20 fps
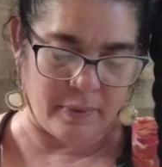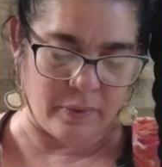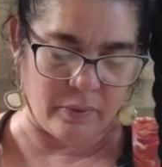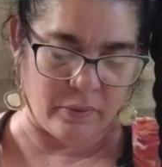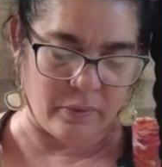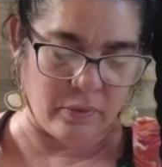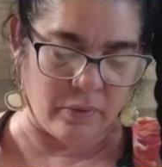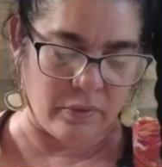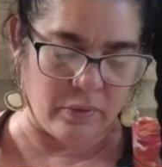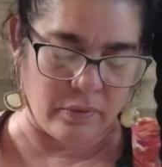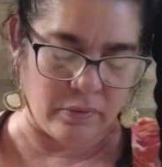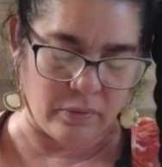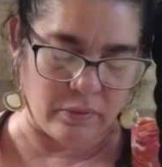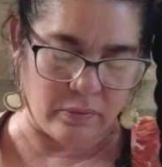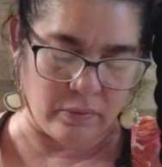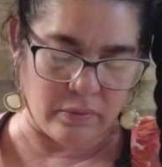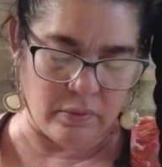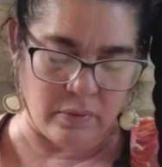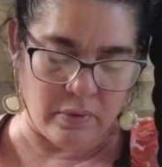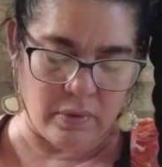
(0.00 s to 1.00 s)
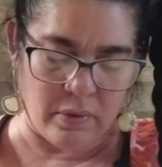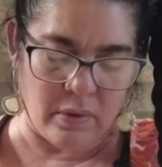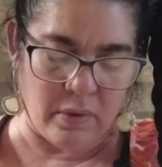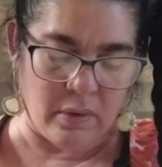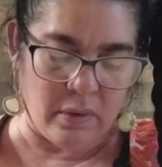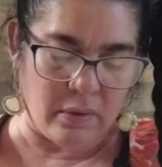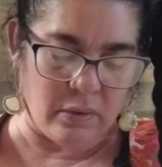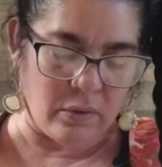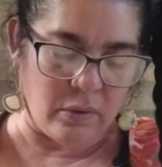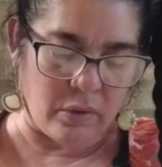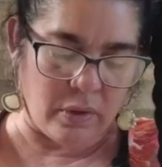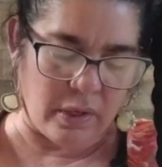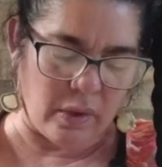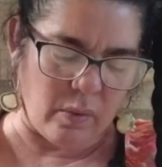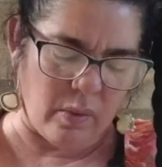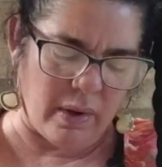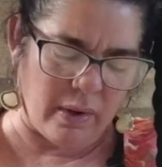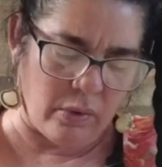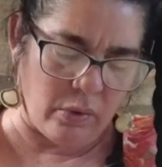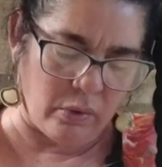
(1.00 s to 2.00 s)
pero no,
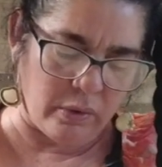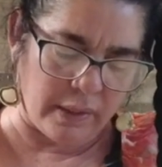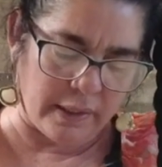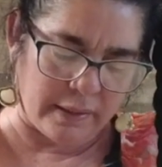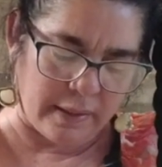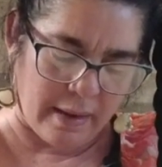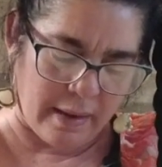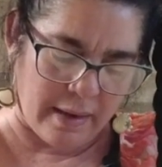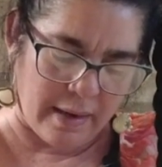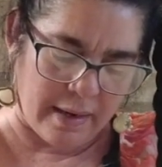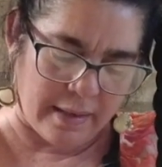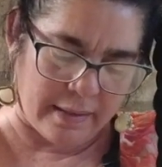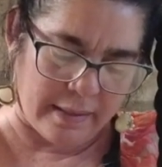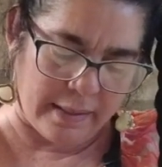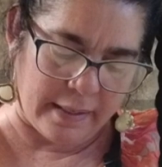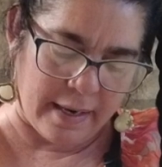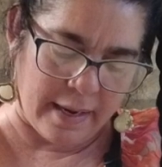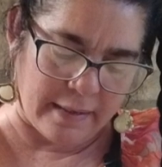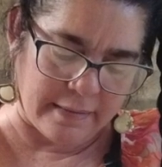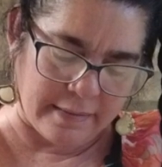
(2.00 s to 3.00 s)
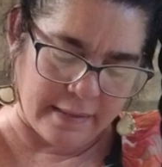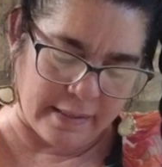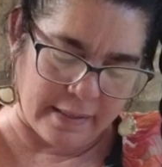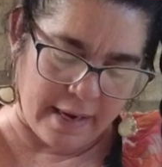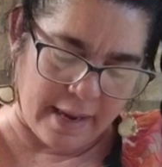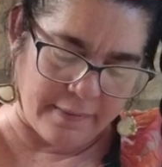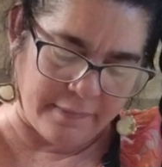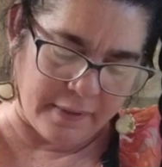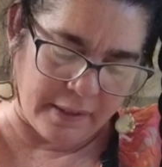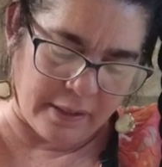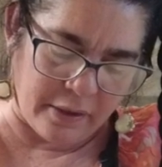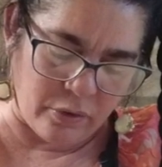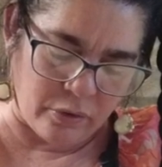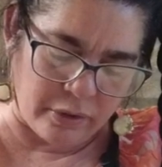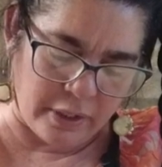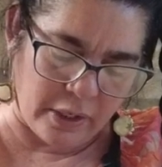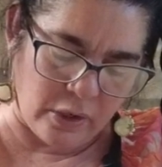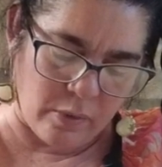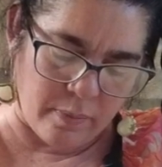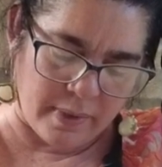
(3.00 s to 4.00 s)
recuerdo dónde están las reglas esa grande que yo
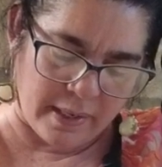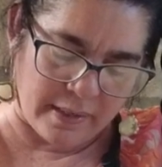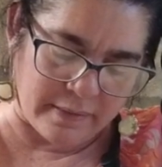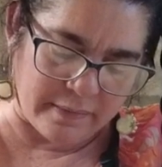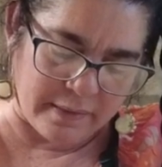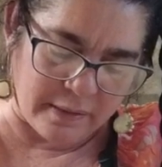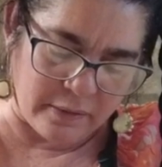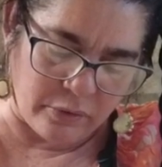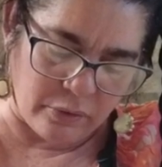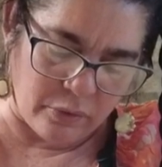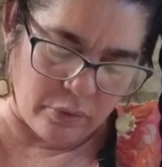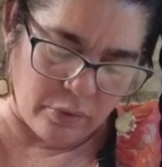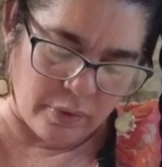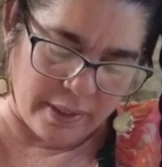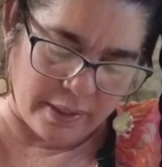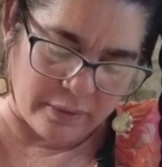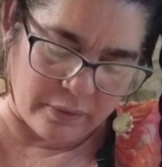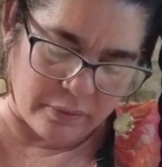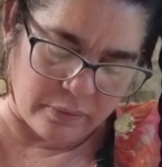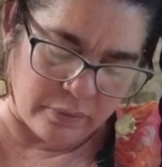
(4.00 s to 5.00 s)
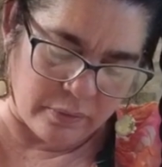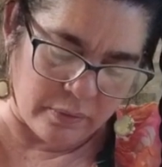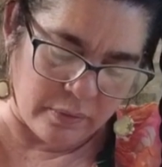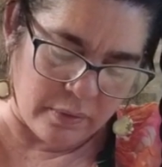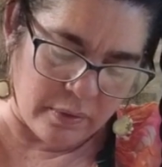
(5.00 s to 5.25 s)
tengo para hacer todo esto.